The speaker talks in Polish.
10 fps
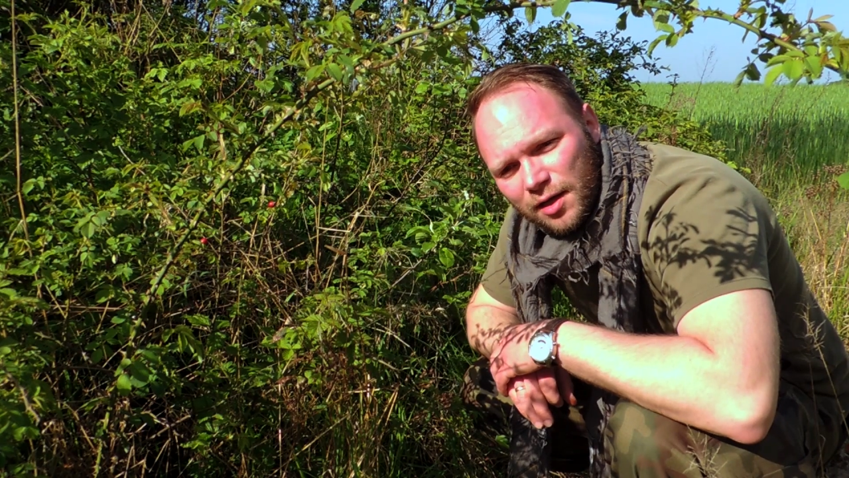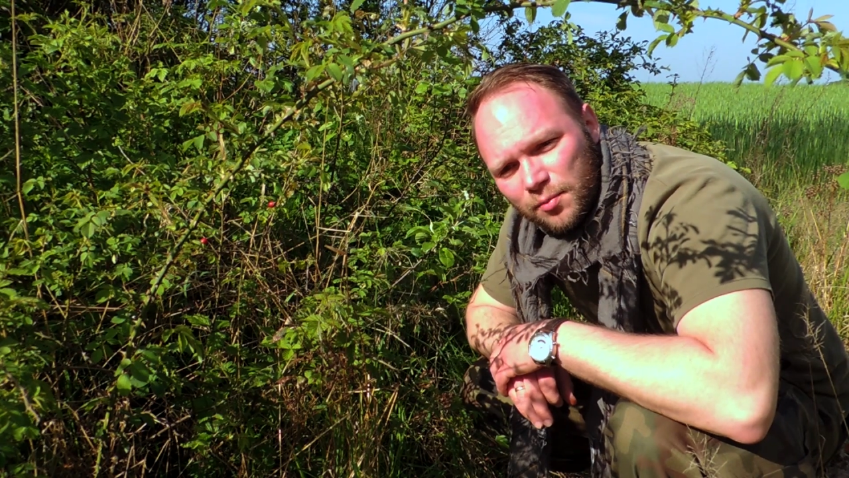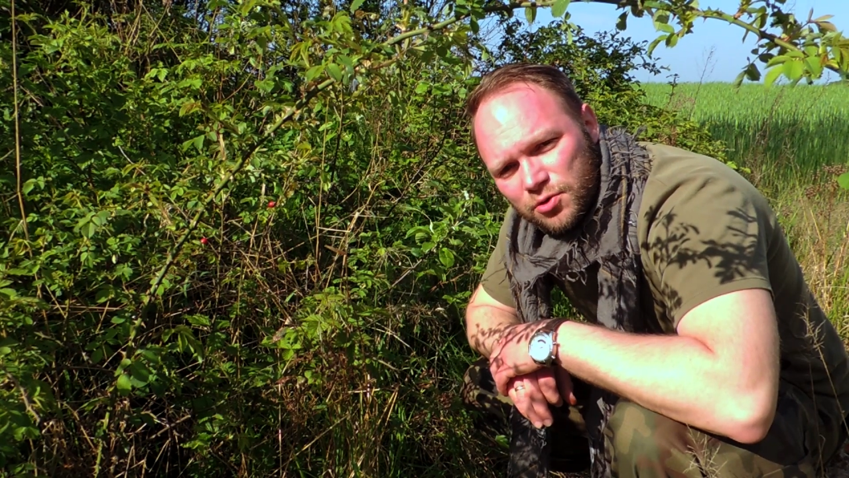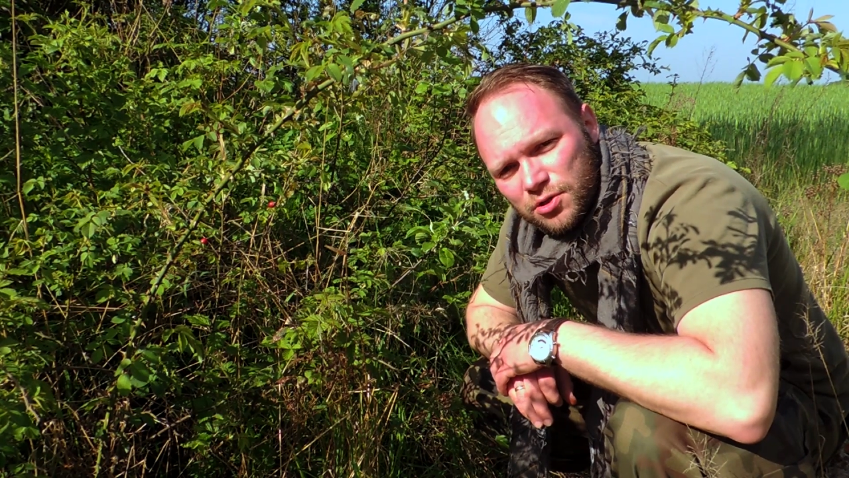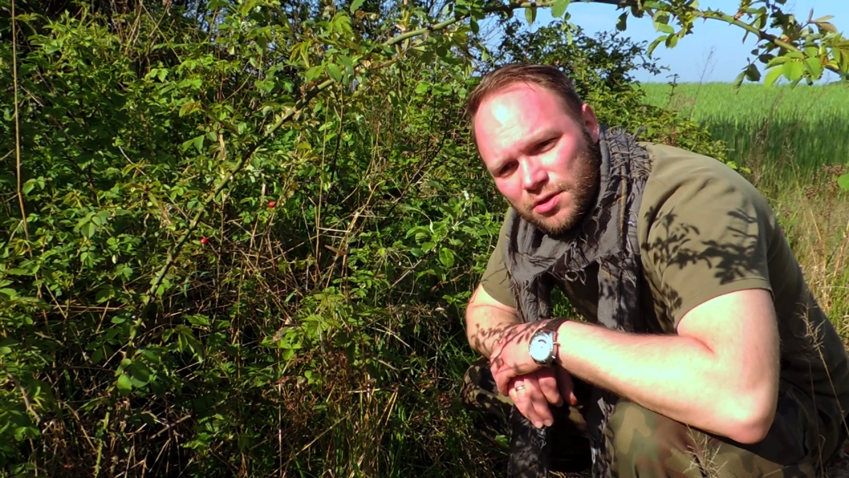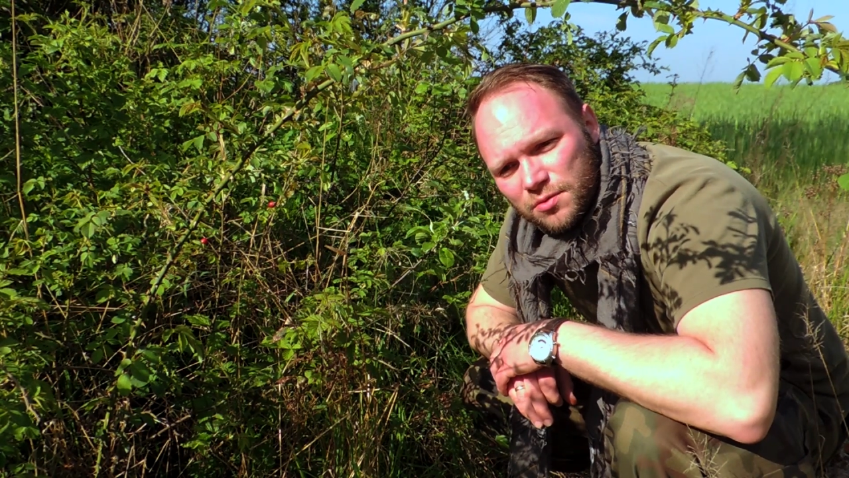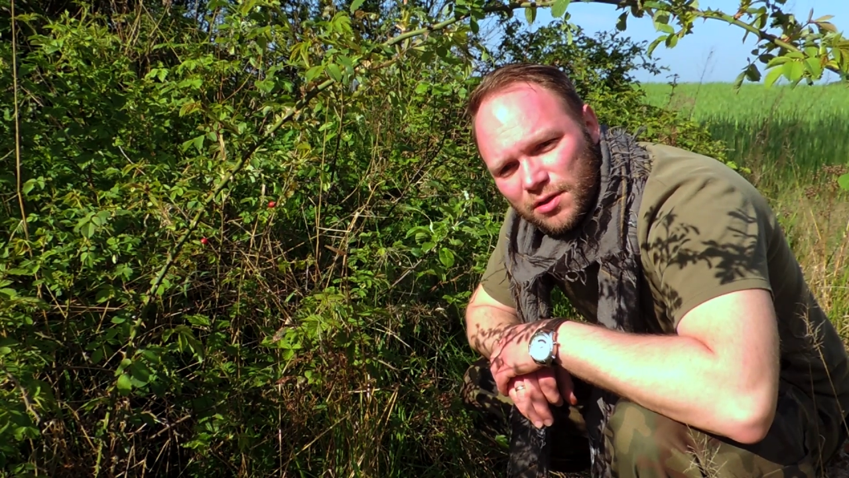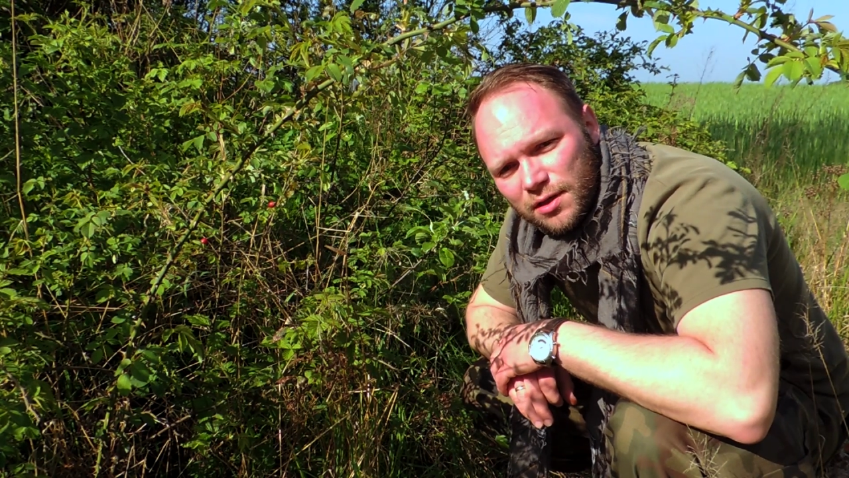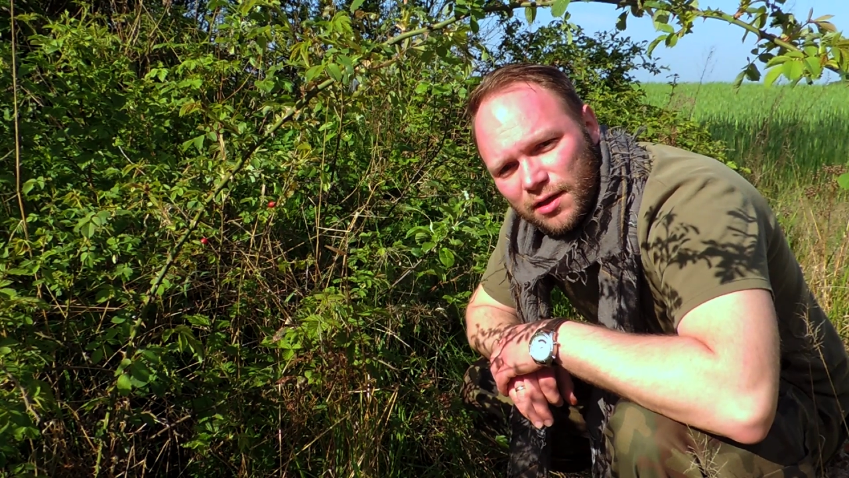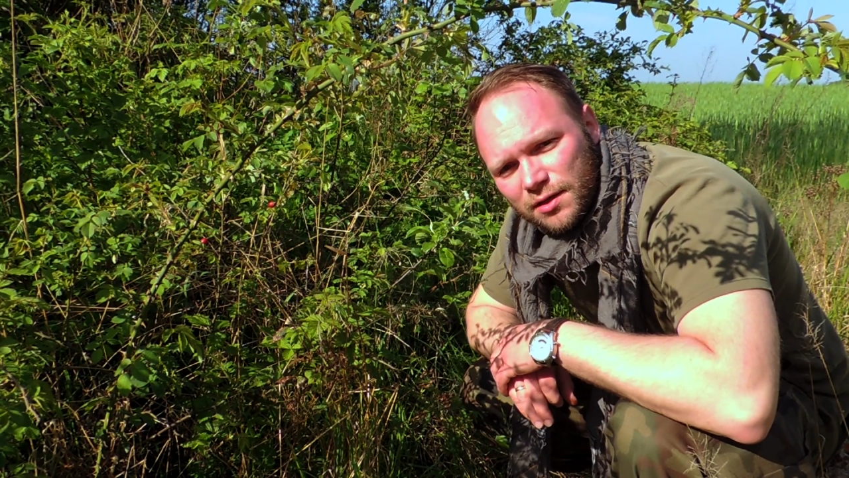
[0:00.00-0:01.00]
a boczki
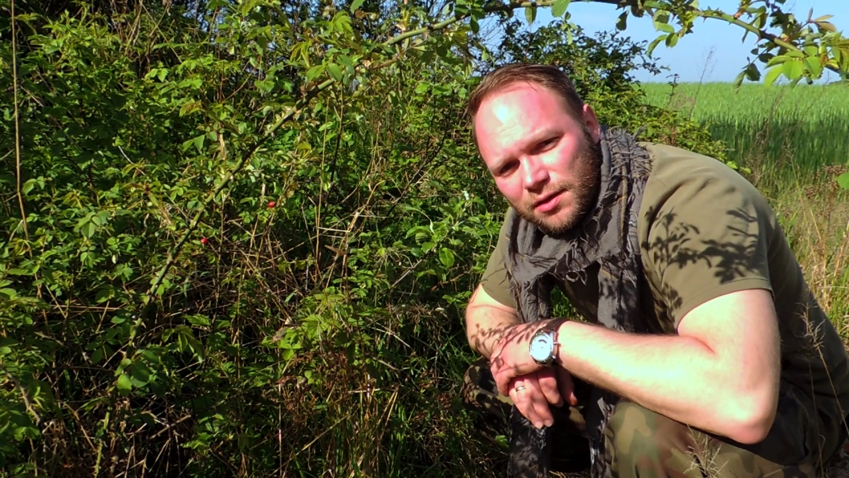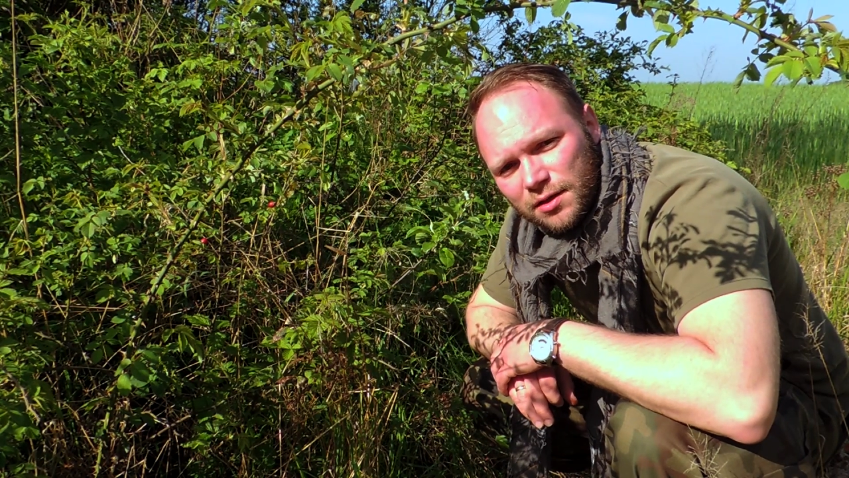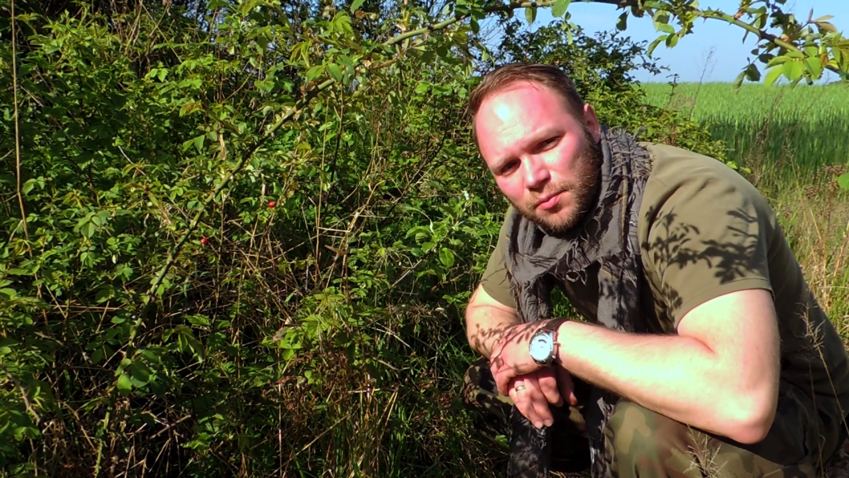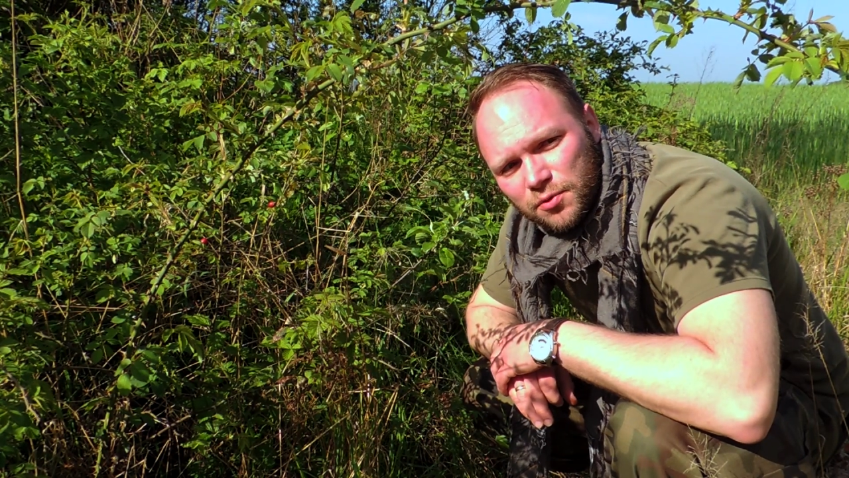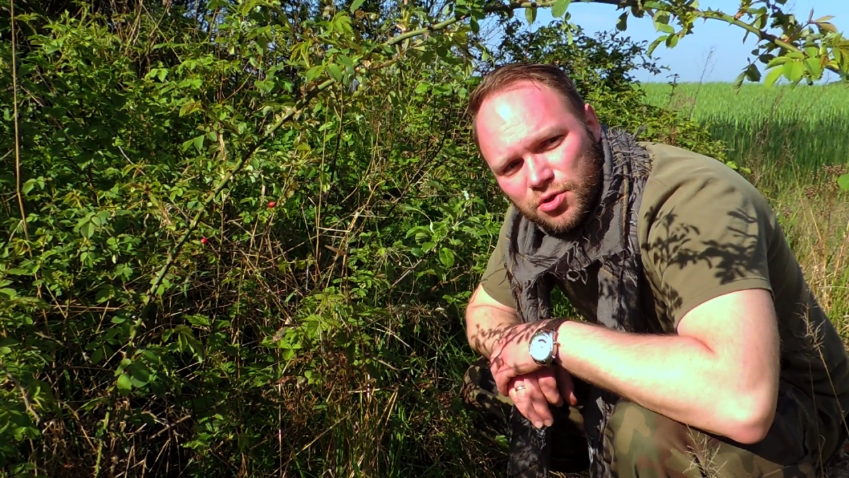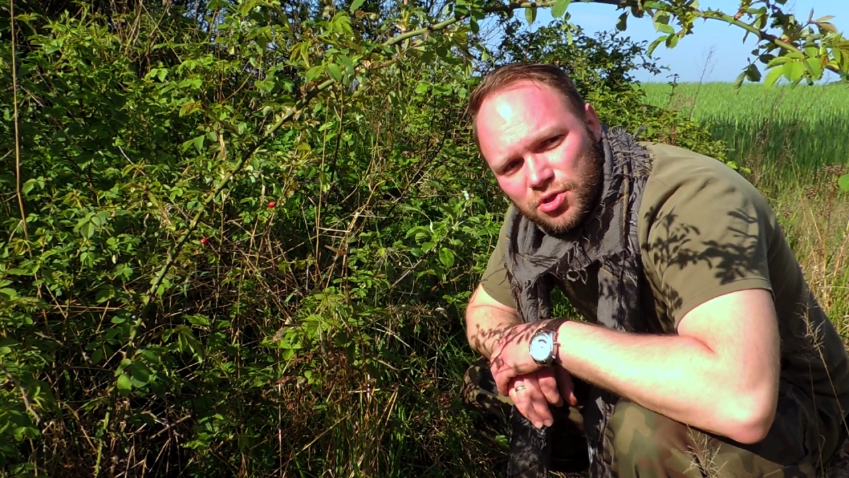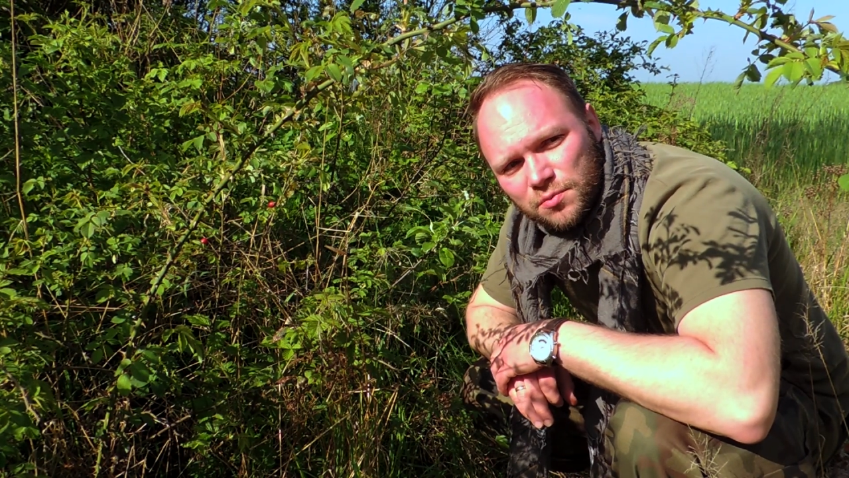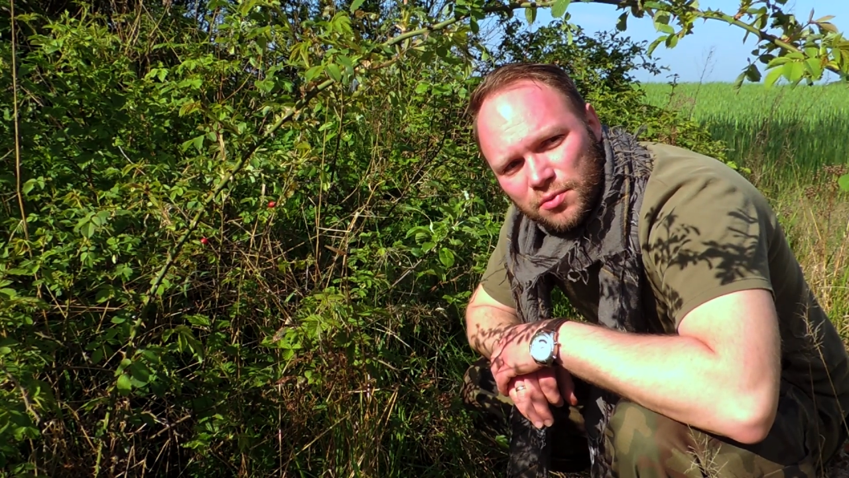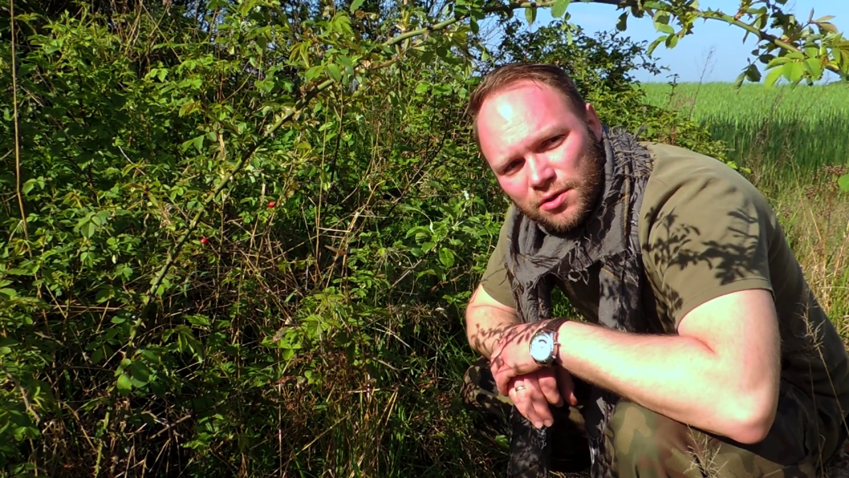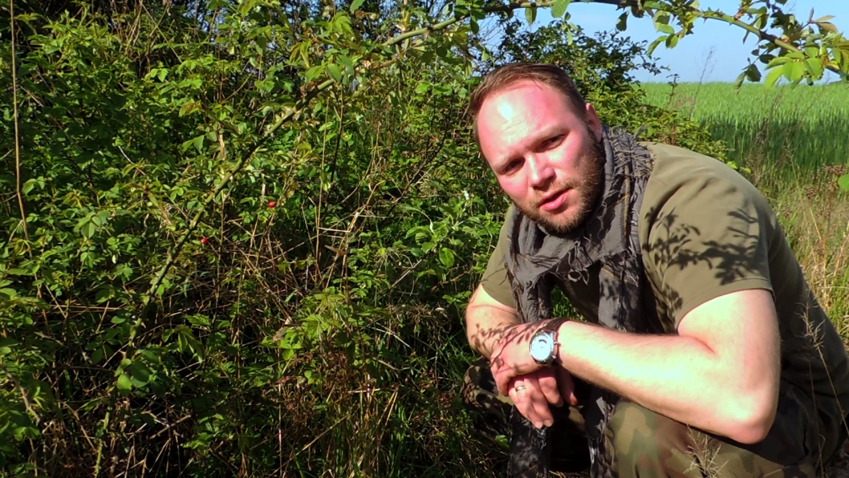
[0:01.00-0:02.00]
są delikatnie
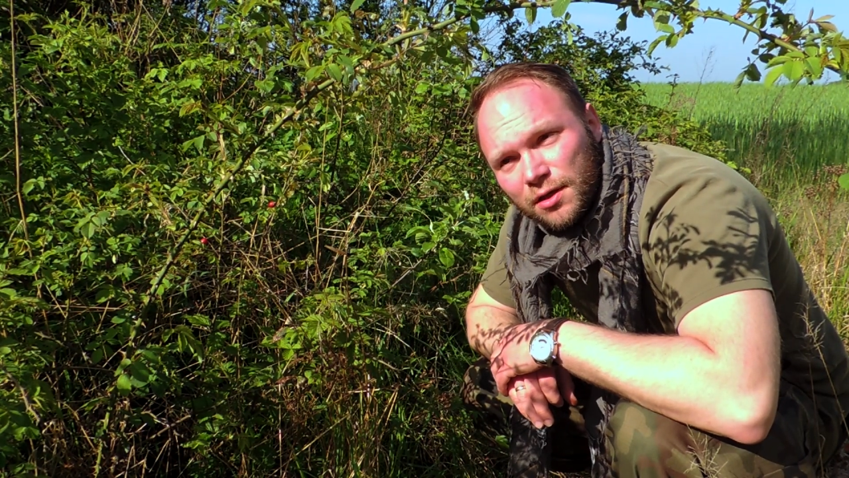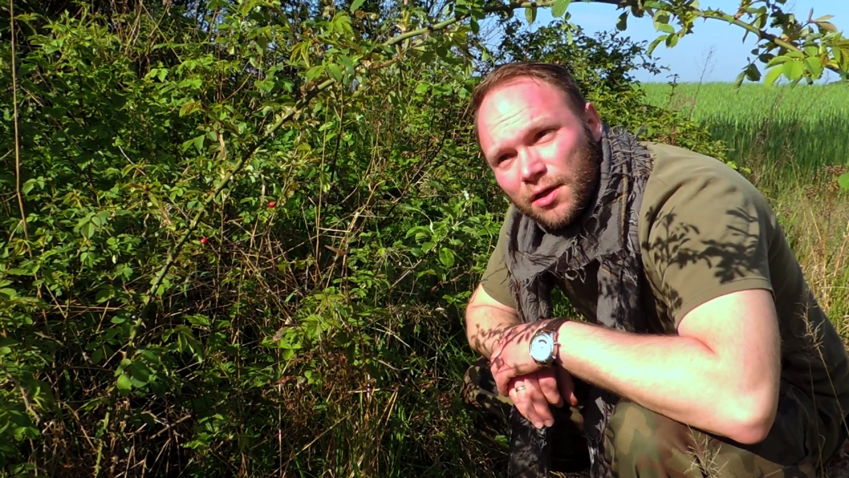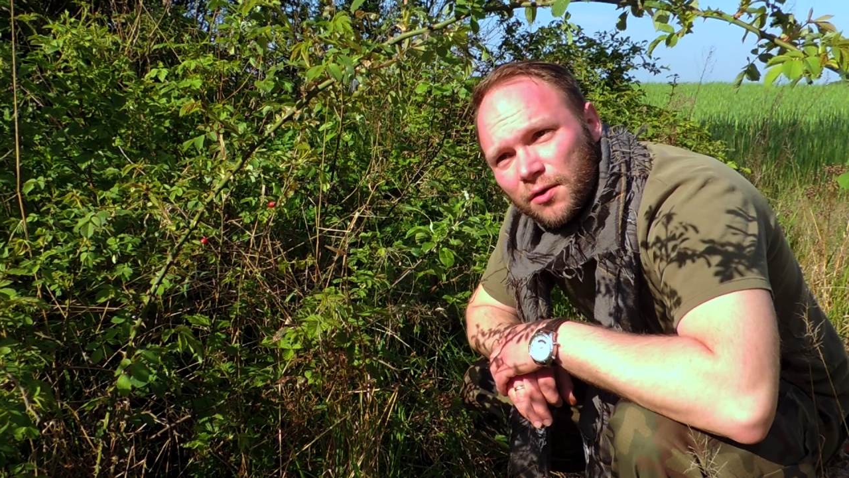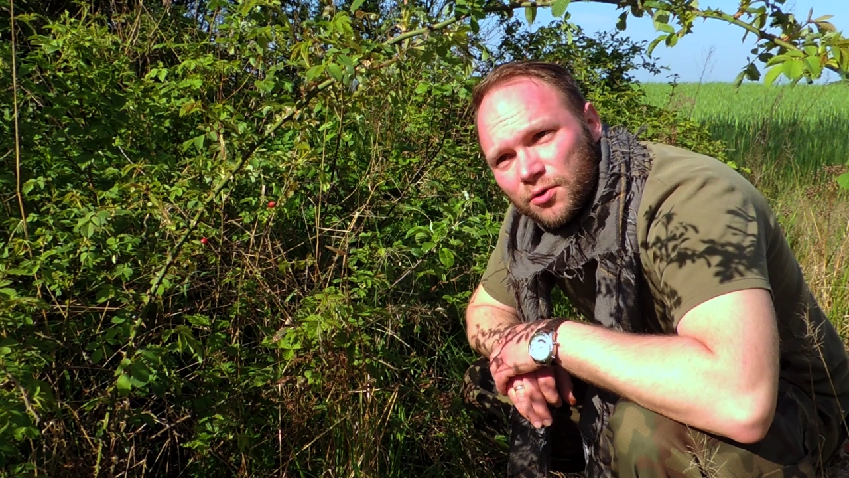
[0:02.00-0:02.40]
postrzępione.